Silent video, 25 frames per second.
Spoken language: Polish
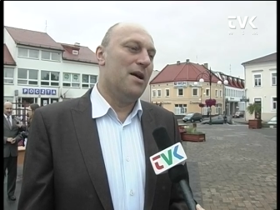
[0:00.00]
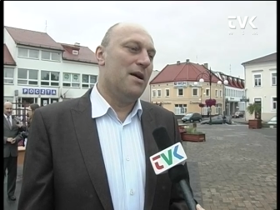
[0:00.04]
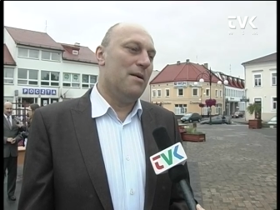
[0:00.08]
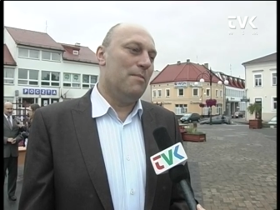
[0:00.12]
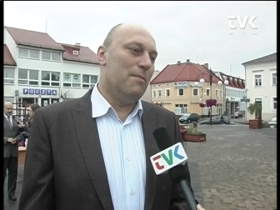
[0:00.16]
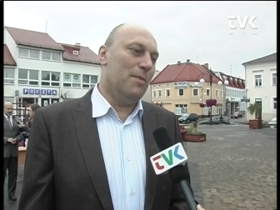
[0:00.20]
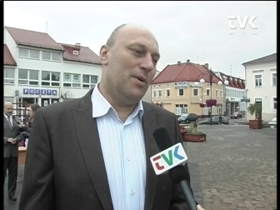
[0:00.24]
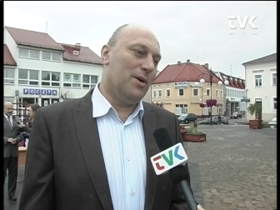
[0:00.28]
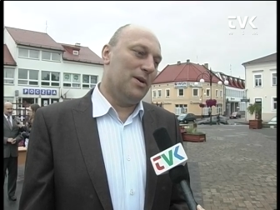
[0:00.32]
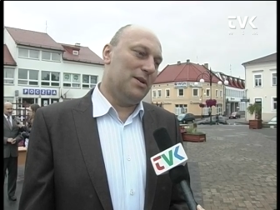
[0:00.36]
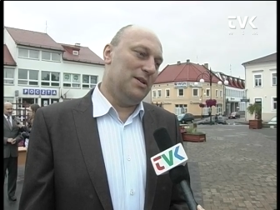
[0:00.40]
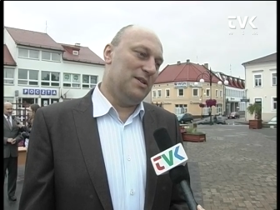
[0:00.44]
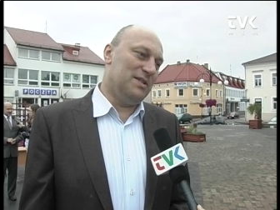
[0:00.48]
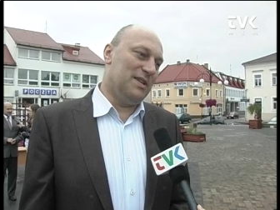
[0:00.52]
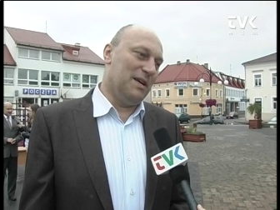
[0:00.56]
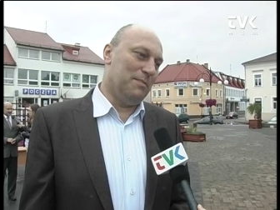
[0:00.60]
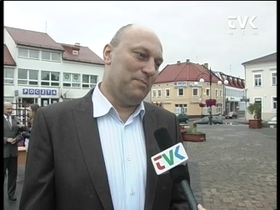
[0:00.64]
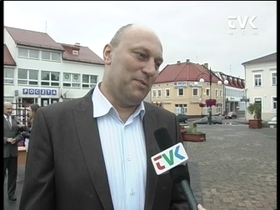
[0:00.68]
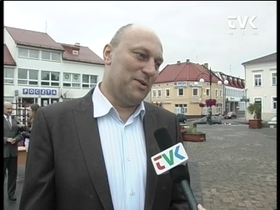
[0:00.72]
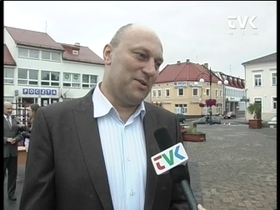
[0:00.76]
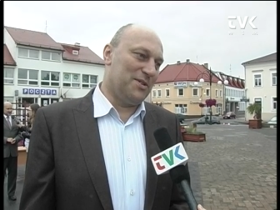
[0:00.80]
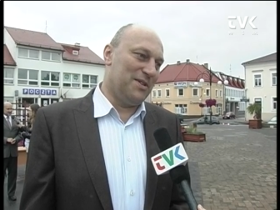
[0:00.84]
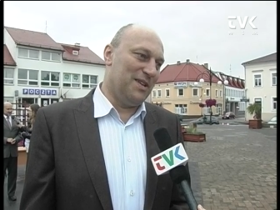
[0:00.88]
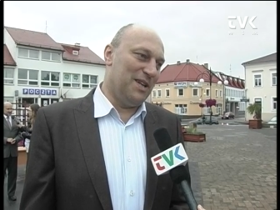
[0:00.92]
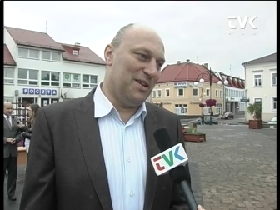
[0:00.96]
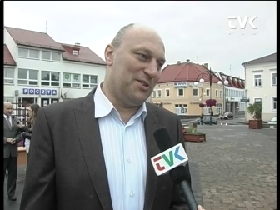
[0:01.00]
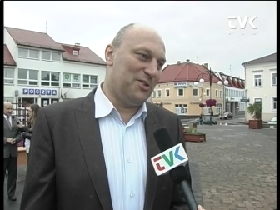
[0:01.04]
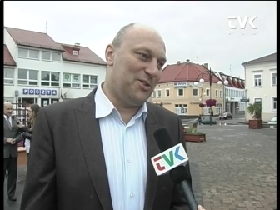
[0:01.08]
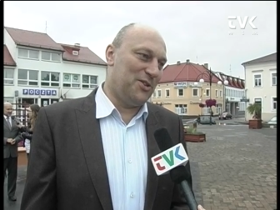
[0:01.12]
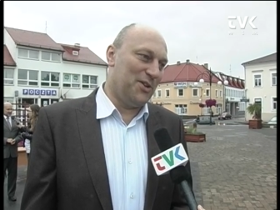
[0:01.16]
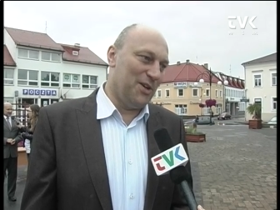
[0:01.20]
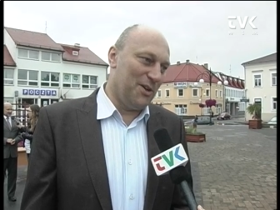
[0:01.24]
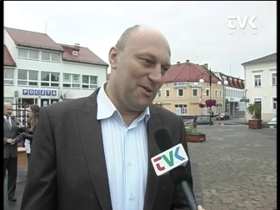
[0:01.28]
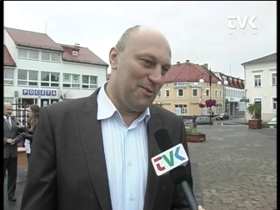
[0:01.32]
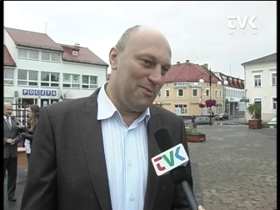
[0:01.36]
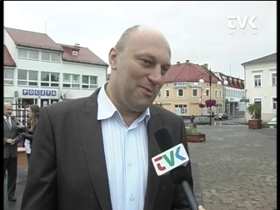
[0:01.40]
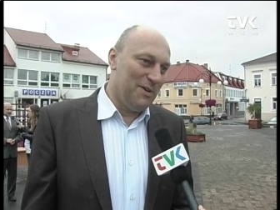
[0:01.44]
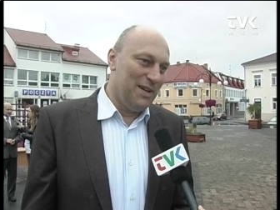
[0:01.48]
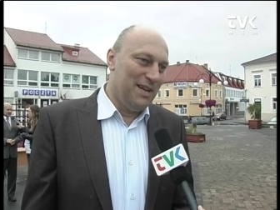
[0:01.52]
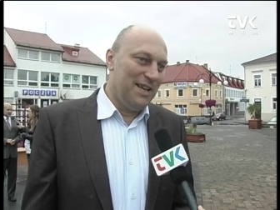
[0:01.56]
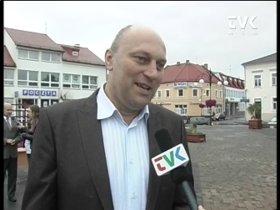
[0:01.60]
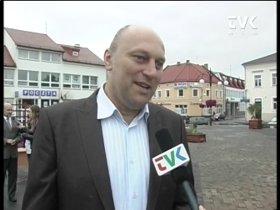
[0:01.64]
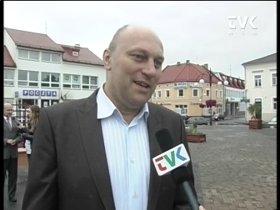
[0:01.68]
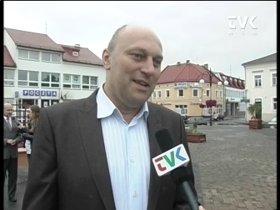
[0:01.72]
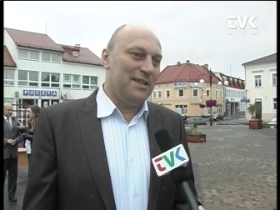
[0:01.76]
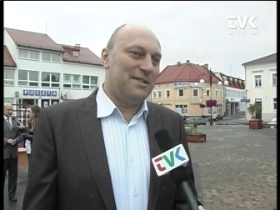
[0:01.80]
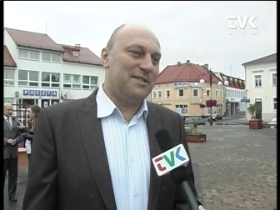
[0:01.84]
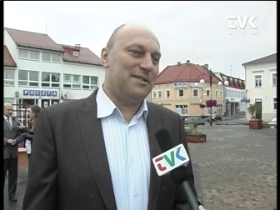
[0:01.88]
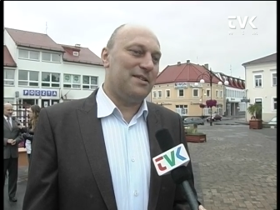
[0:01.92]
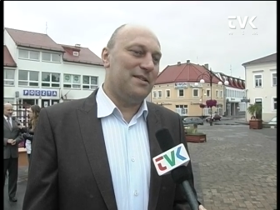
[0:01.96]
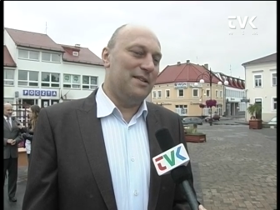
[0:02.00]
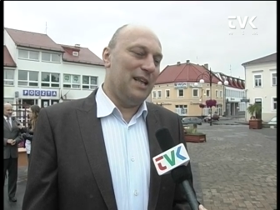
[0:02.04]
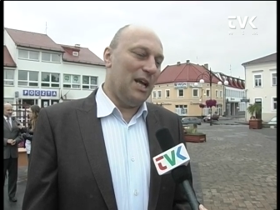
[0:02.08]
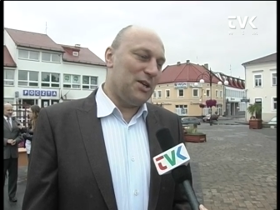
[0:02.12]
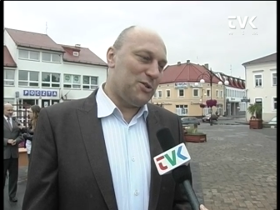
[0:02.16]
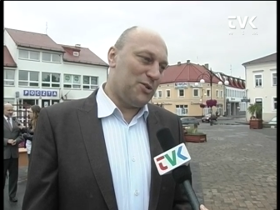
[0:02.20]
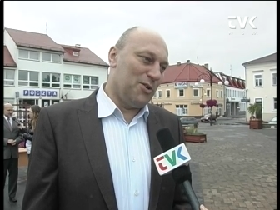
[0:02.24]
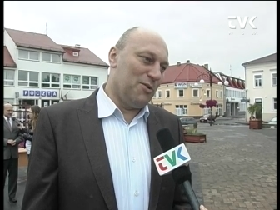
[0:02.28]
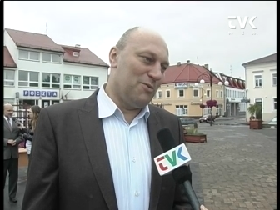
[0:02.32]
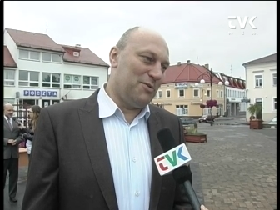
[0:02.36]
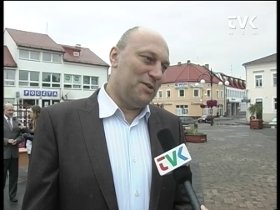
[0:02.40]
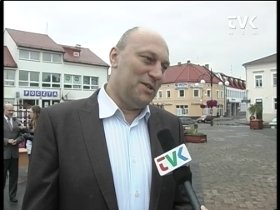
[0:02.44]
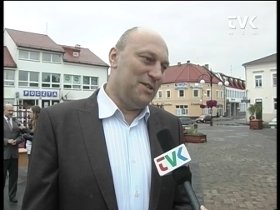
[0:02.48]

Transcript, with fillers: mogli zapoznać się z naszą